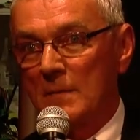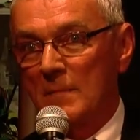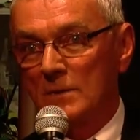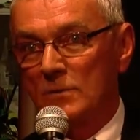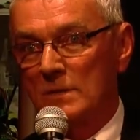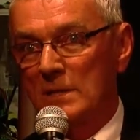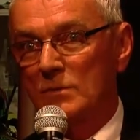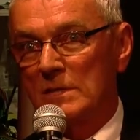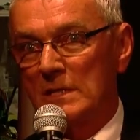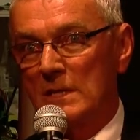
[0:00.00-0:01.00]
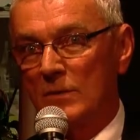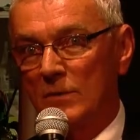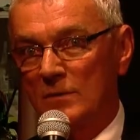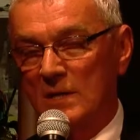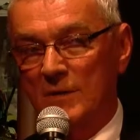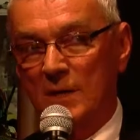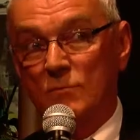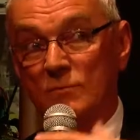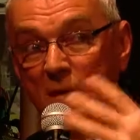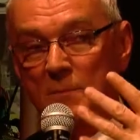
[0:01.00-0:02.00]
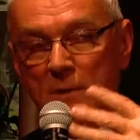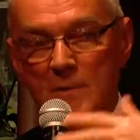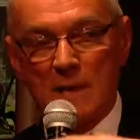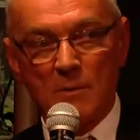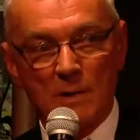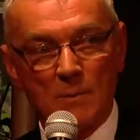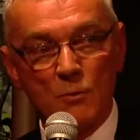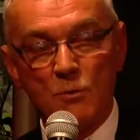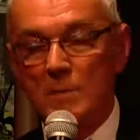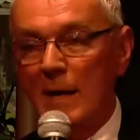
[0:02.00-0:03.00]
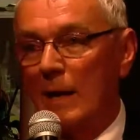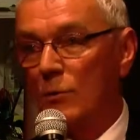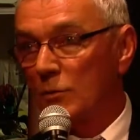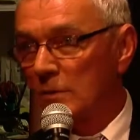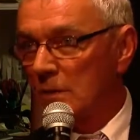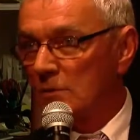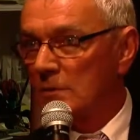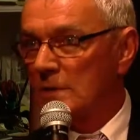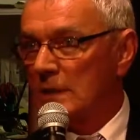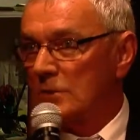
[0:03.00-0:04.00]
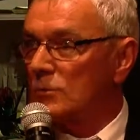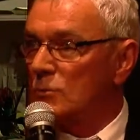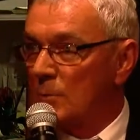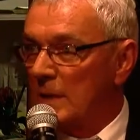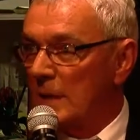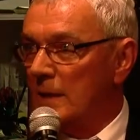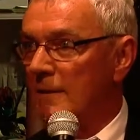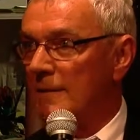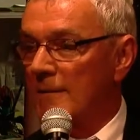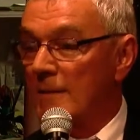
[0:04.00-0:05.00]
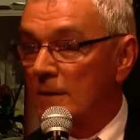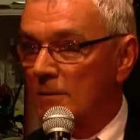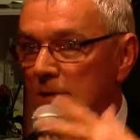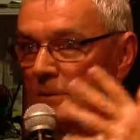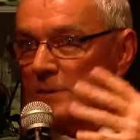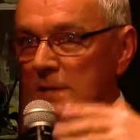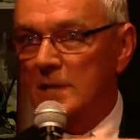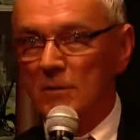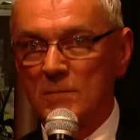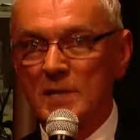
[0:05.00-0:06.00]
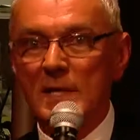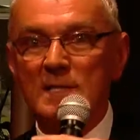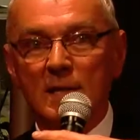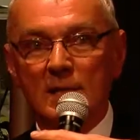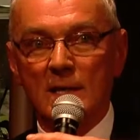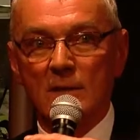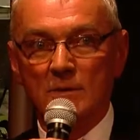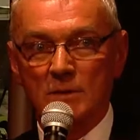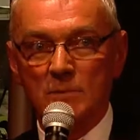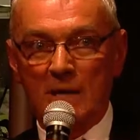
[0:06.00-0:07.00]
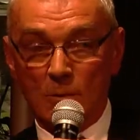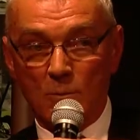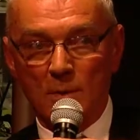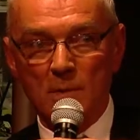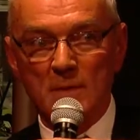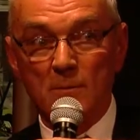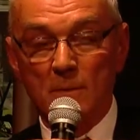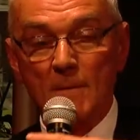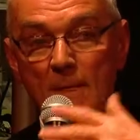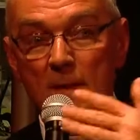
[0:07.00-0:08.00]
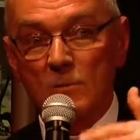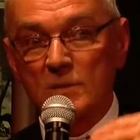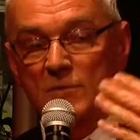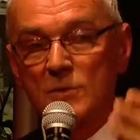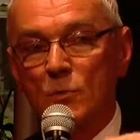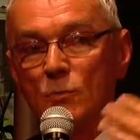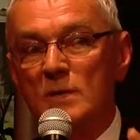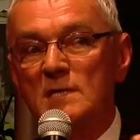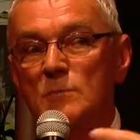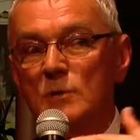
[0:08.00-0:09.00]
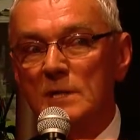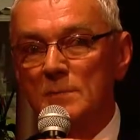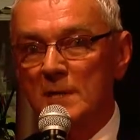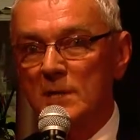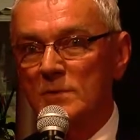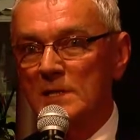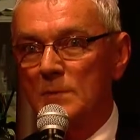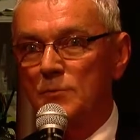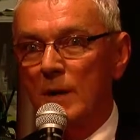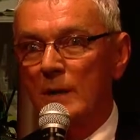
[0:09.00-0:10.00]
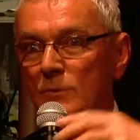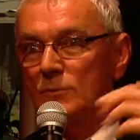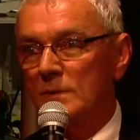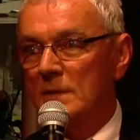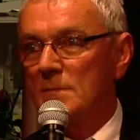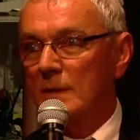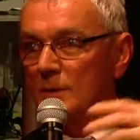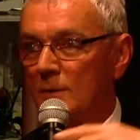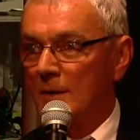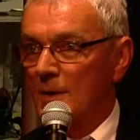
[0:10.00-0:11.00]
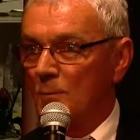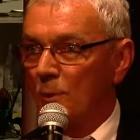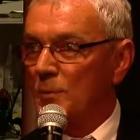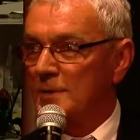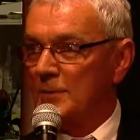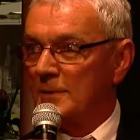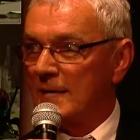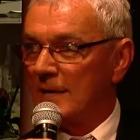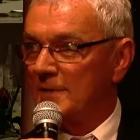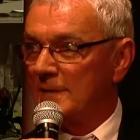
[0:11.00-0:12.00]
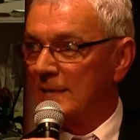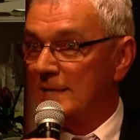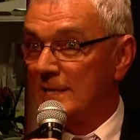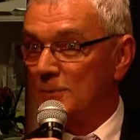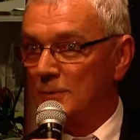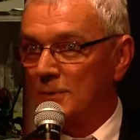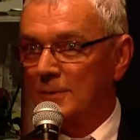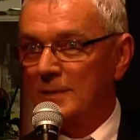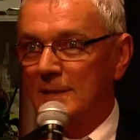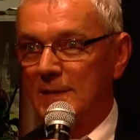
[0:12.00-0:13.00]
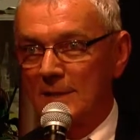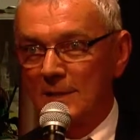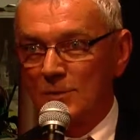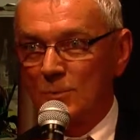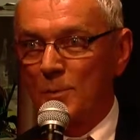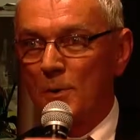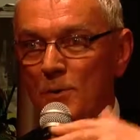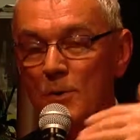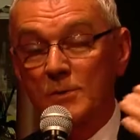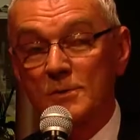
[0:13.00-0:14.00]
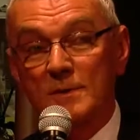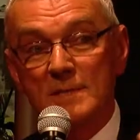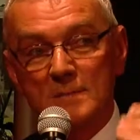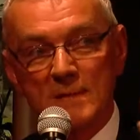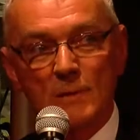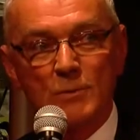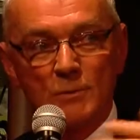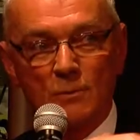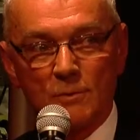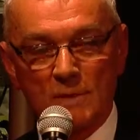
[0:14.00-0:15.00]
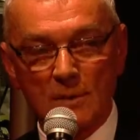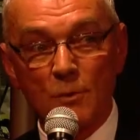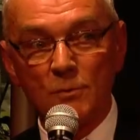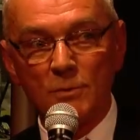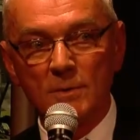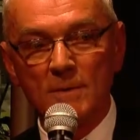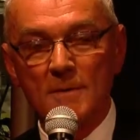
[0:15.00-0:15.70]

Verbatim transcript: parce que c'est aussi, euh, vous savez, vous savez pas, mais la banque a beaucoup de mal à recruter aujourd'hui, c'est quelque chose de compliqué dans un contexte économique incertain. Alors j'ai du mal à comprendre, mais bon. Donc ça veut dire qu'on doit se démultiplier aussi pour aller entre guillemets euh, proposer nos services à des étudiants qui sont pas encore en sortie, mais qui le seront dans un an ou deux.